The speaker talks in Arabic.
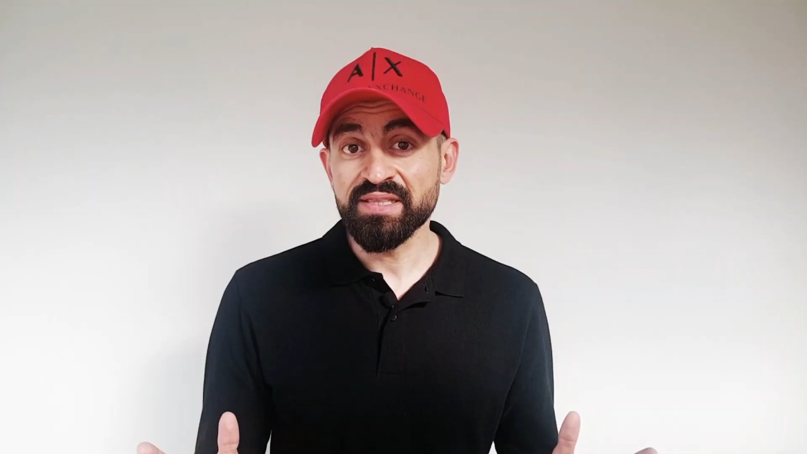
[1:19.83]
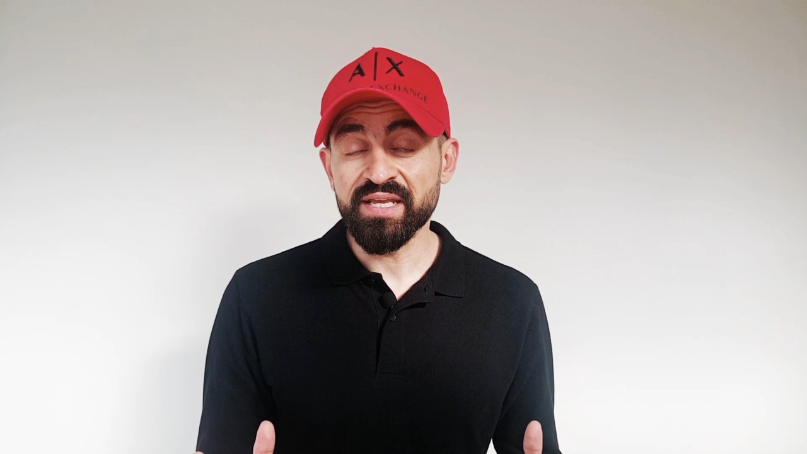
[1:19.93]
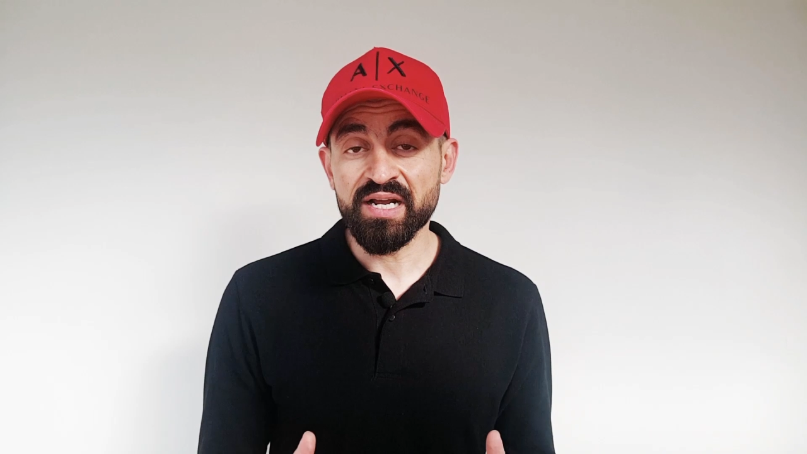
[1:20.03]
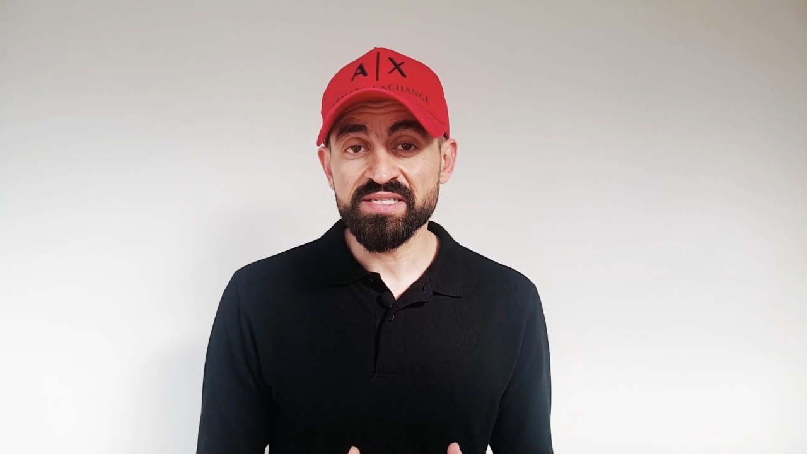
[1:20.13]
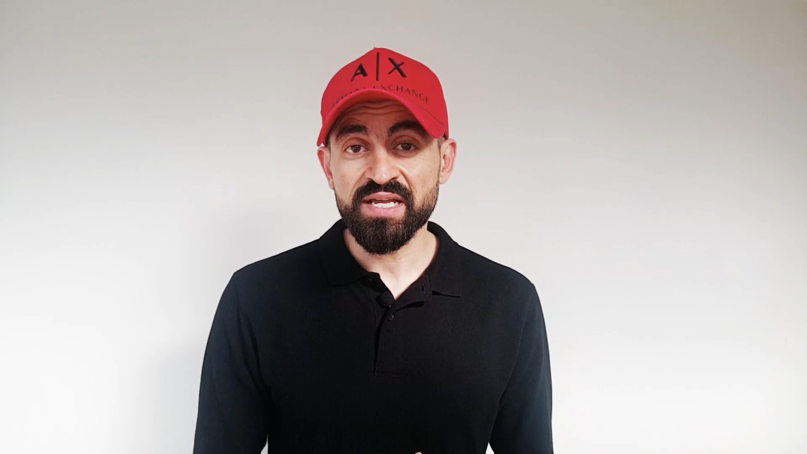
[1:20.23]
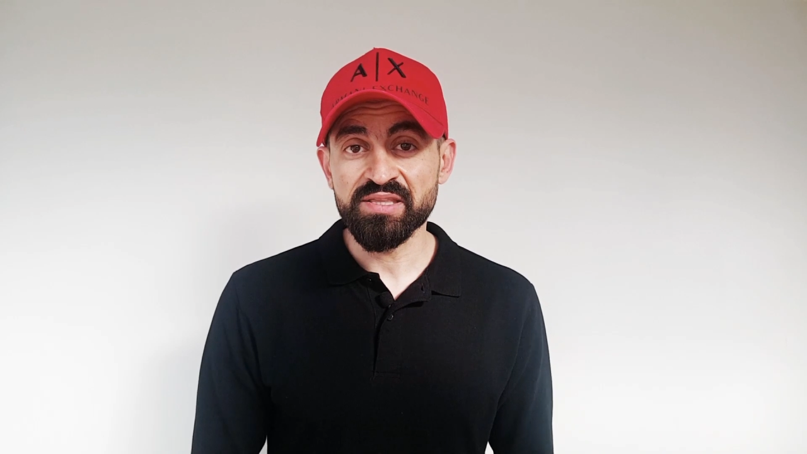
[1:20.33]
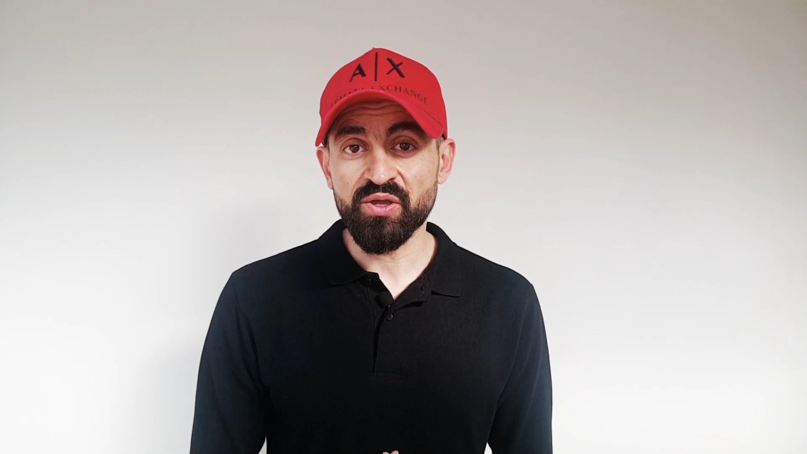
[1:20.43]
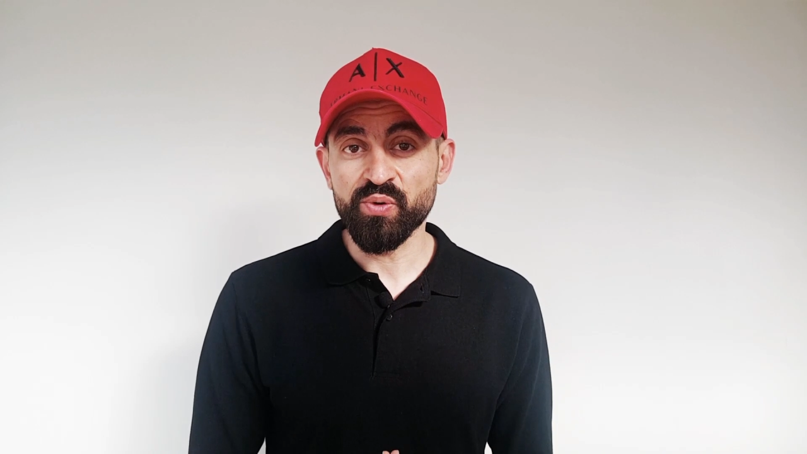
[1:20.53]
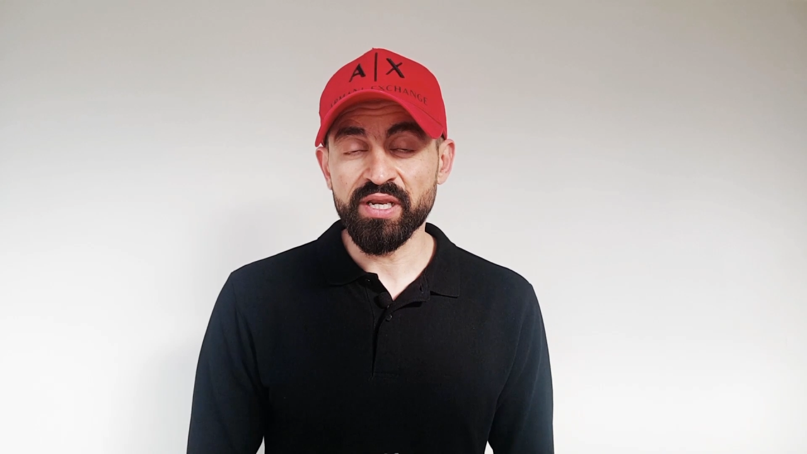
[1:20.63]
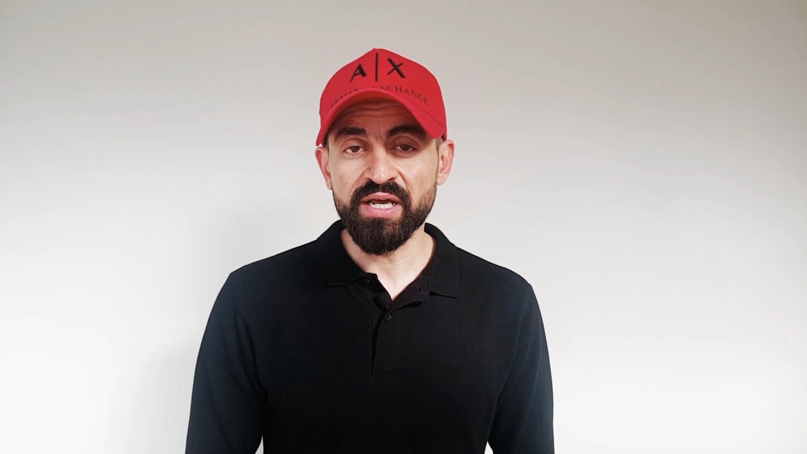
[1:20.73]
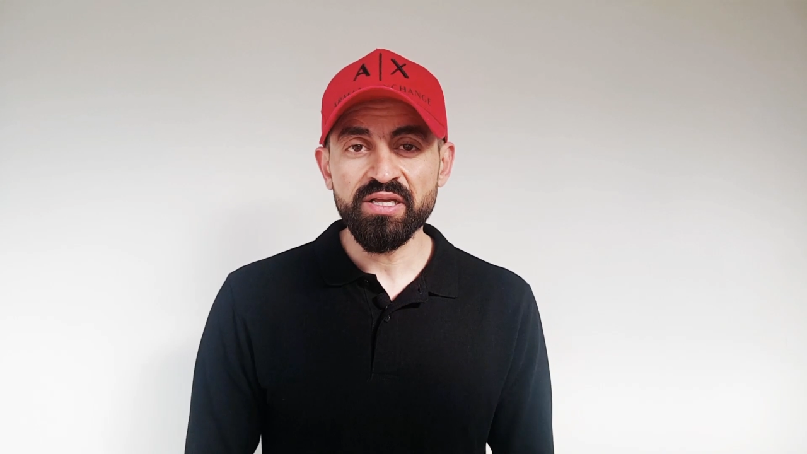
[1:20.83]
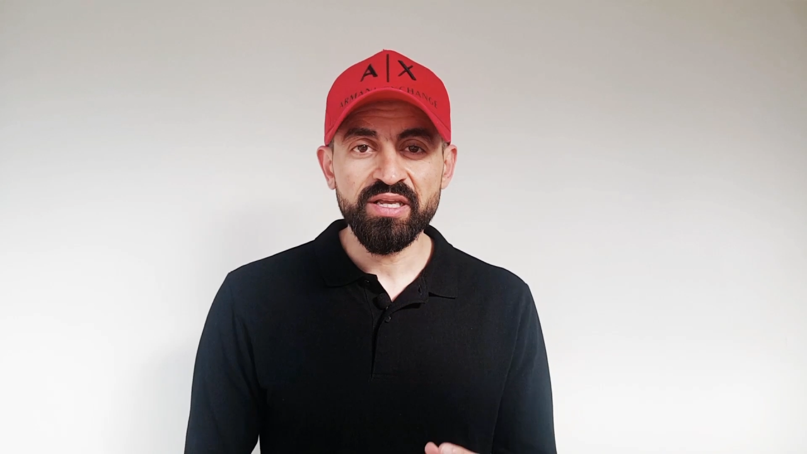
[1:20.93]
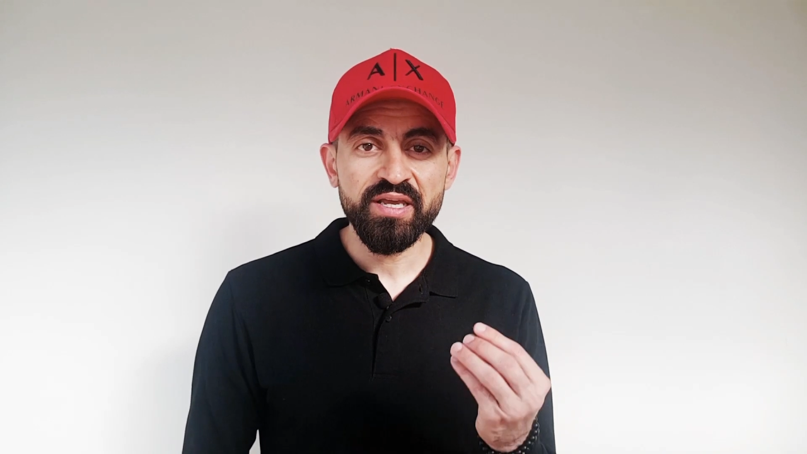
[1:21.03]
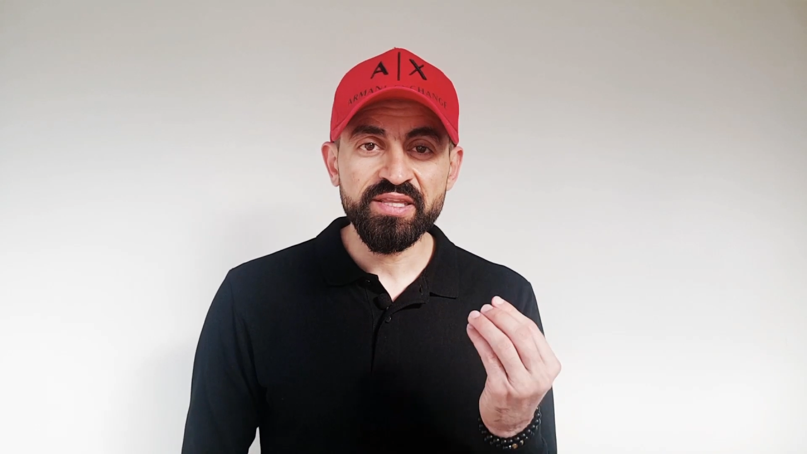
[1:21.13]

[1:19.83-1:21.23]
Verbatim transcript: بعد دراسات طويلة